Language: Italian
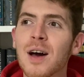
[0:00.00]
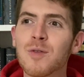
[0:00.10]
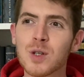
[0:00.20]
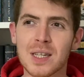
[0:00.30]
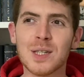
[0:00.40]

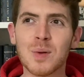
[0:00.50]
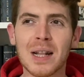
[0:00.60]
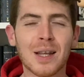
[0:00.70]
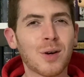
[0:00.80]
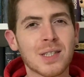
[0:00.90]
Forse sì,
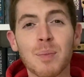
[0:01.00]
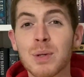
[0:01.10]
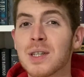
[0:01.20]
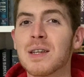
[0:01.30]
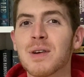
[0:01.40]
un'altra cosa
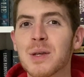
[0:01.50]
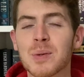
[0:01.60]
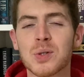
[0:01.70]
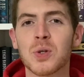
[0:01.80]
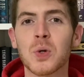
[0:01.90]
positiva di
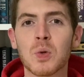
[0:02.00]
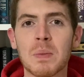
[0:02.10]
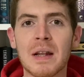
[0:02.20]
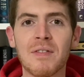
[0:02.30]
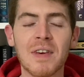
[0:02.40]
questo
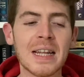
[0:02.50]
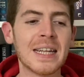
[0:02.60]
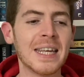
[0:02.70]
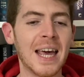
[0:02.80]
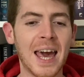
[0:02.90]

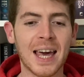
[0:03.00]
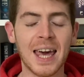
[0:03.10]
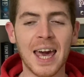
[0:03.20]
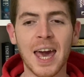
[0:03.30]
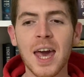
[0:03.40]
2020 è
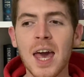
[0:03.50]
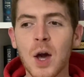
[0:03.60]
che